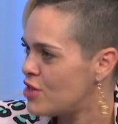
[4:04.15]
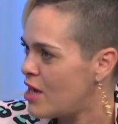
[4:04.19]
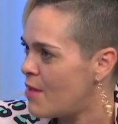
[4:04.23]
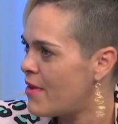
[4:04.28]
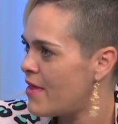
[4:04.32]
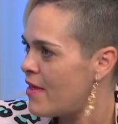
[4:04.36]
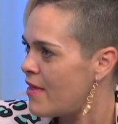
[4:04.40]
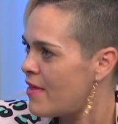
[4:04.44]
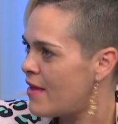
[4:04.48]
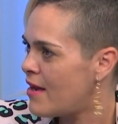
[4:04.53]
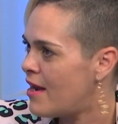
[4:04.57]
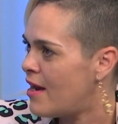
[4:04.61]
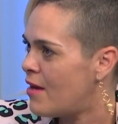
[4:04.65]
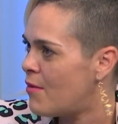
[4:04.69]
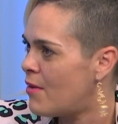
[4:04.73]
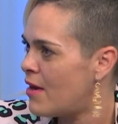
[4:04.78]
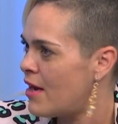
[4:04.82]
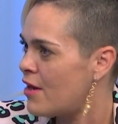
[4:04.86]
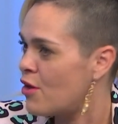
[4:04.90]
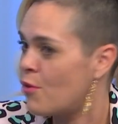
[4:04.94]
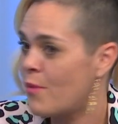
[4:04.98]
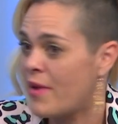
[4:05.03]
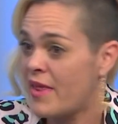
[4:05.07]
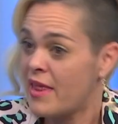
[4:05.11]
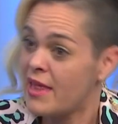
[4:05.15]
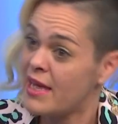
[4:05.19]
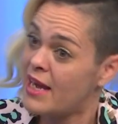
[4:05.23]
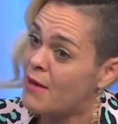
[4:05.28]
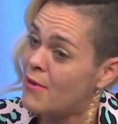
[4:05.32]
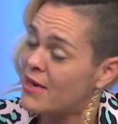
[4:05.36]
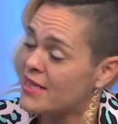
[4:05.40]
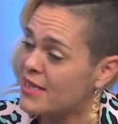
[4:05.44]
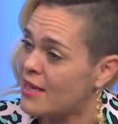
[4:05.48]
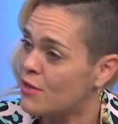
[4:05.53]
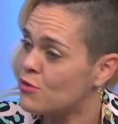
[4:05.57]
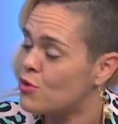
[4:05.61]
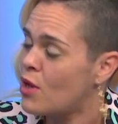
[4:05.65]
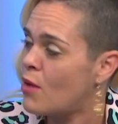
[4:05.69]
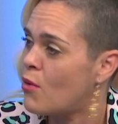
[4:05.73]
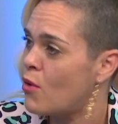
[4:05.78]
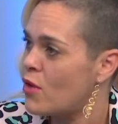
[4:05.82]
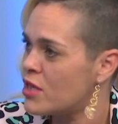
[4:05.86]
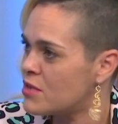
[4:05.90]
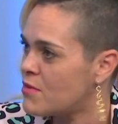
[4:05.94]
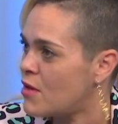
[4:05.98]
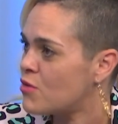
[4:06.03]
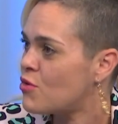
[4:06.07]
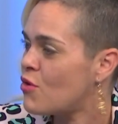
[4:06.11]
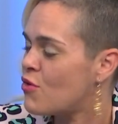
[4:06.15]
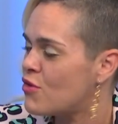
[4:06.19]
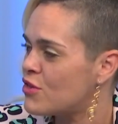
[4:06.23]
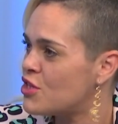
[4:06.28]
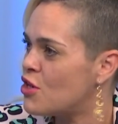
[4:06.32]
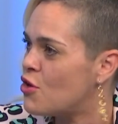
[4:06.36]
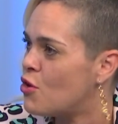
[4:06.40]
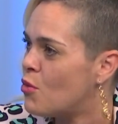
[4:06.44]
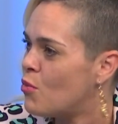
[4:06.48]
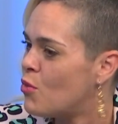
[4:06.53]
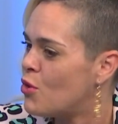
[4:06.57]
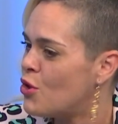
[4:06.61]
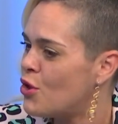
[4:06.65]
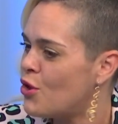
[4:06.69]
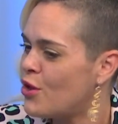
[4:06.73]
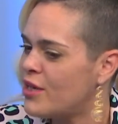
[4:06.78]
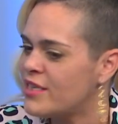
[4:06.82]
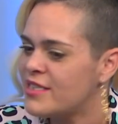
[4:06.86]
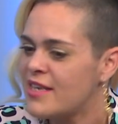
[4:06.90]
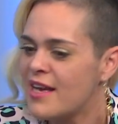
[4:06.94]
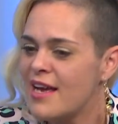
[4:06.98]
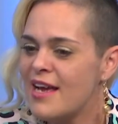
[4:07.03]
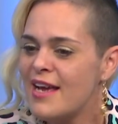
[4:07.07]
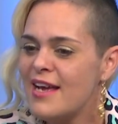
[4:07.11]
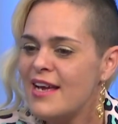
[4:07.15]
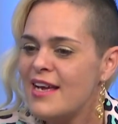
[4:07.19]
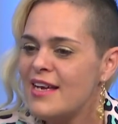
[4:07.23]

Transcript: ya me dedicaba, no me dedicaba tanto a bodas, bautizos y comuniones,